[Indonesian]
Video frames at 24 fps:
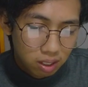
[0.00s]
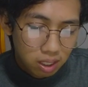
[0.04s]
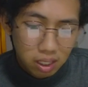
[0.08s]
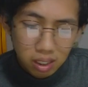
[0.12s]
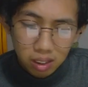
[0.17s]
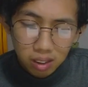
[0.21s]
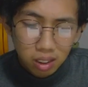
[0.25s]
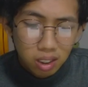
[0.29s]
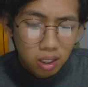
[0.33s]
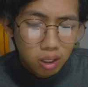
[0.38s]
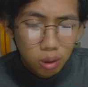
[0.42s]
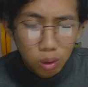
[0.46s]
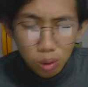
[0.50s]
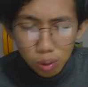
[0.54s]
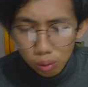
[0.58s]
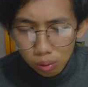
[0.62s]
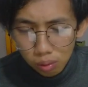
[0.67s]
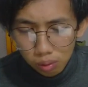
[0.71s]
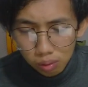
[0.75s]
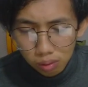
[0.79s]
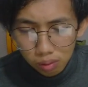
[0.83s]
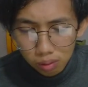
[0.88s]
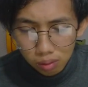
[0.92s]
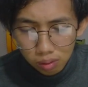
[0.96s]
ingin
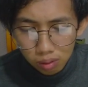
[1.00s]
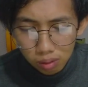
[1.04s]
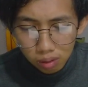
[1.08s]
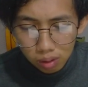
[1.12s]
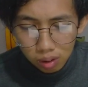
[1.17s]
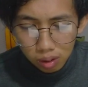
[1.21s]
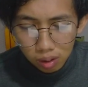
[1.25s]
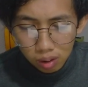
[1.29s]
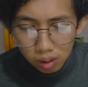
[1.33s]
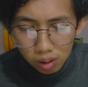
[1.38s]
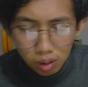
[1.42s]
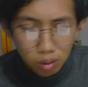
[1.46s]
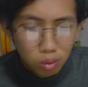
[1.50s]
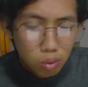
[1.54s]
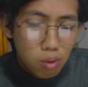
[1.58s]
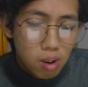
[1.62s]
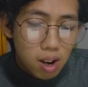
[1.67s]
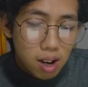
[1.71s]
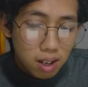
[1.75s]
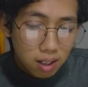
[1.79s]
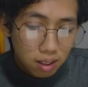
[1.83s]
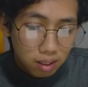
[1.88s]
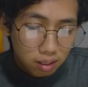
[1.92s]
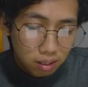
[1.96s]
lu
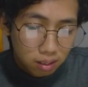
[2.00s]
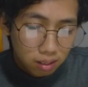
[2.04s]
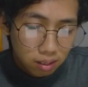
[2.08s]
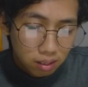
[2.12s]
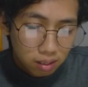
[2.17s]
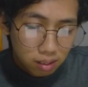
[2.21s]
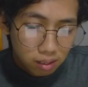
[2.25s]
keluar